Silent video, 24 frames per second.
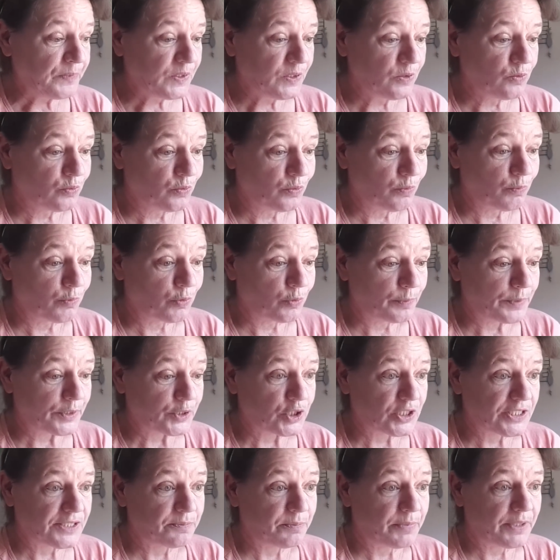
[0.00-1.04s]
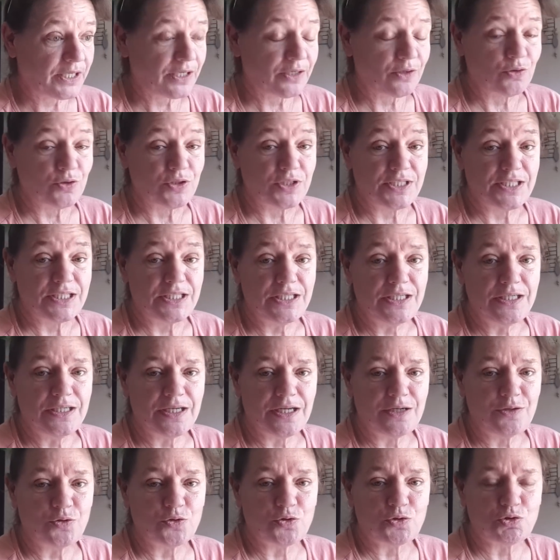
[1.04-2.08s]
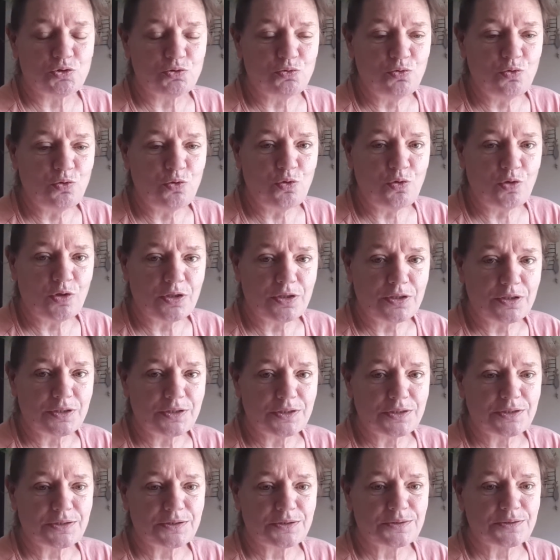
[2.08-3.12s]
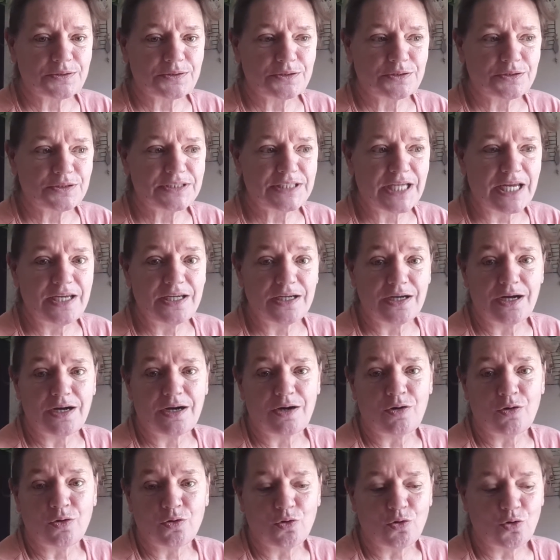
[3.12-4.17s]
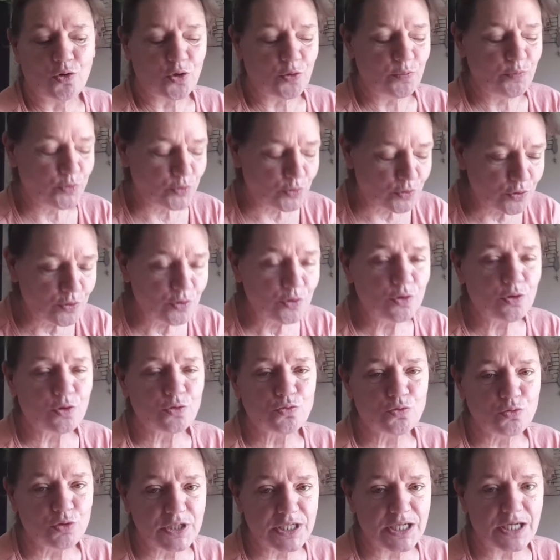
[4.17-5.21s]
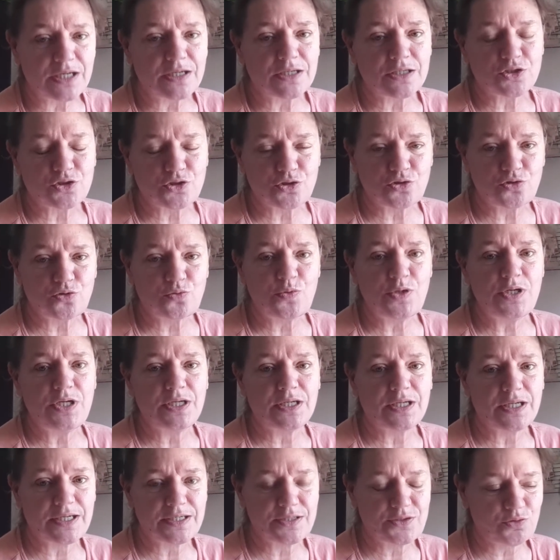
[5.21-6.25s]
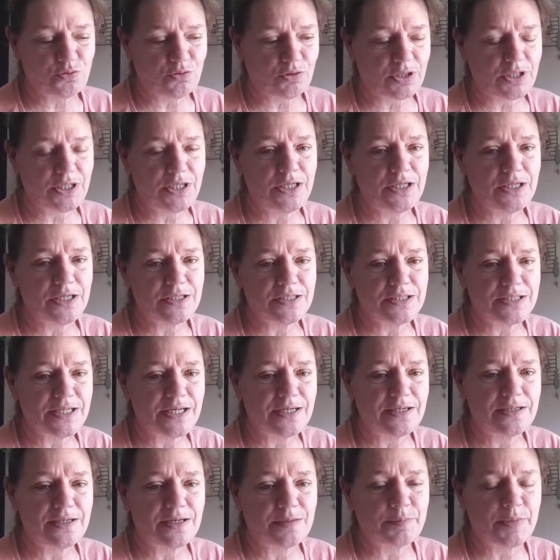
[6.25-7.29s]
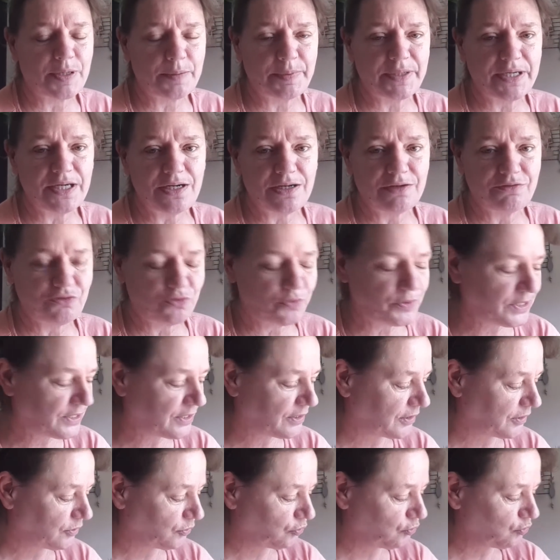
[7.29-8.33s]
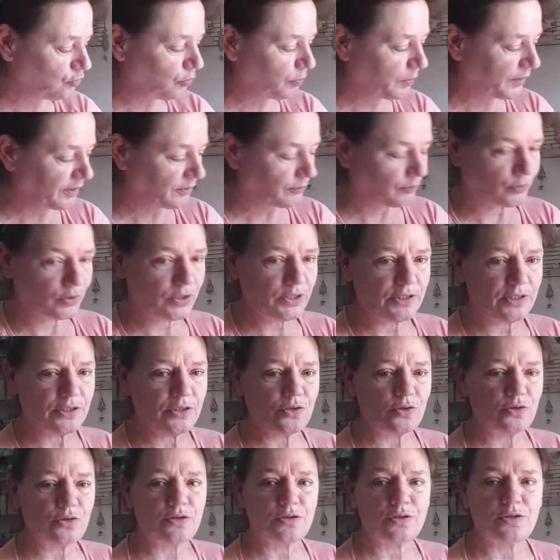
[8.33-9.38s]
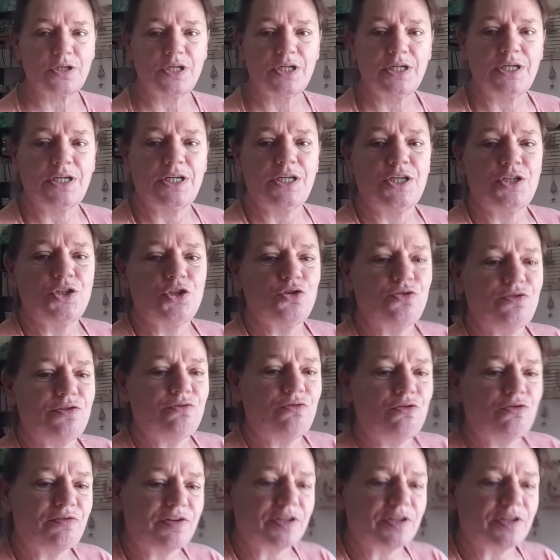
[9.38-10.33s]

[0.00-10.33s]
Donc bon, ben, j'espère que d'ici quelques jours, ça ira encore mieux. En tout cas, je suis rassurée, Kenza n'a pas pris la fuite, elle est toujours près de moi d'ailleurs. Je vais vous